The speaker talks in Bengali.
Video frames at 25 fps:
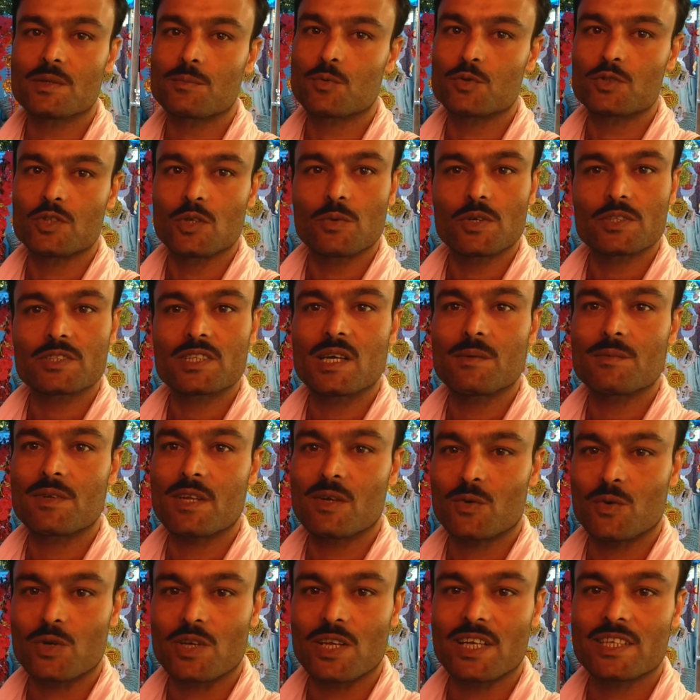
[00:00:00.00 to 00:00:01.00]
পুজো বসা
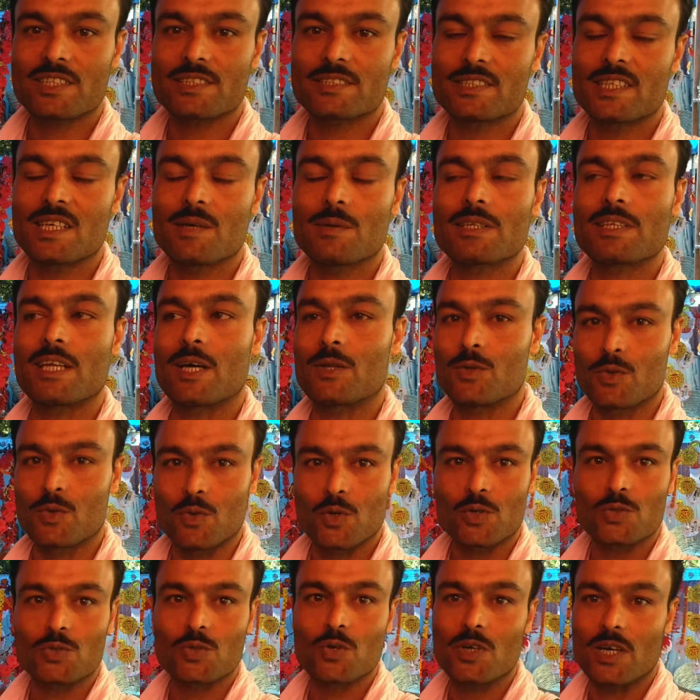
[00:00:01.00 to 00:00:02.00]
আমরা করে আসছি আমার দাদু
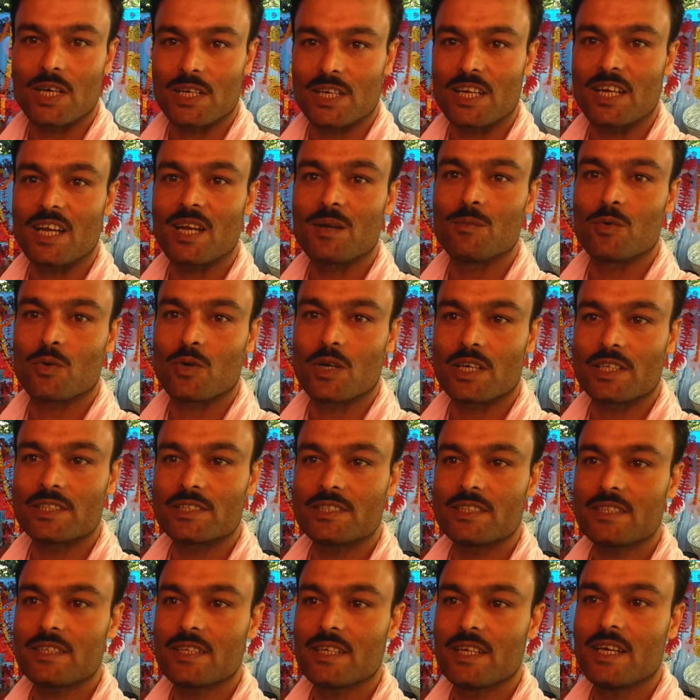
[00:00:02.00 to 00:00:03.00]
করতো কানাইরাম
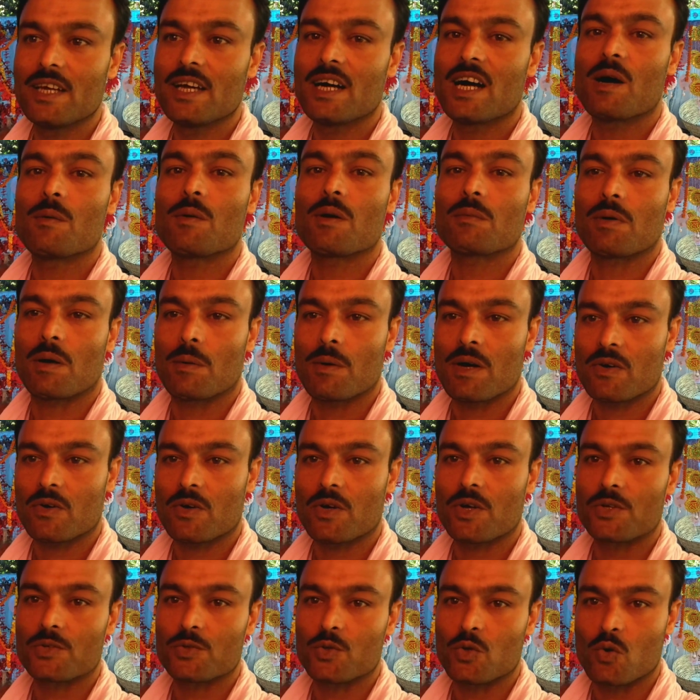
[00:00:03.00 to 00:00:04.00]
মুখার্জি আমার বাবা
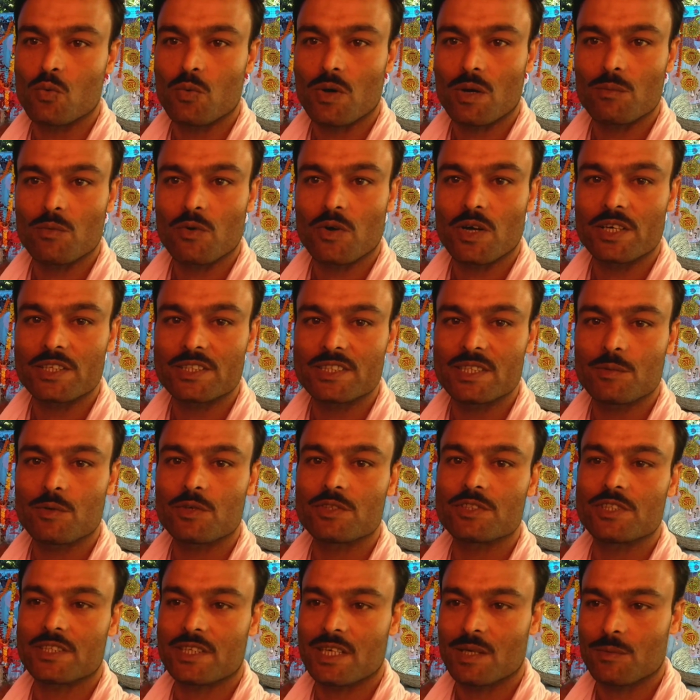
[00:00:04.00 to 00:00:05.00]
করেন সুকুমার মুখার্জি
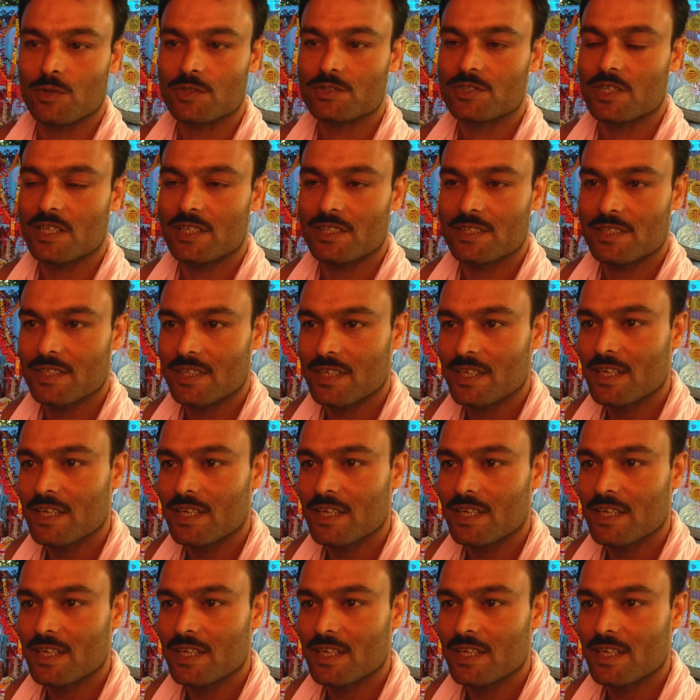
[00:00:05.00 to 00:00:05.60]
এবং জেঠামশাই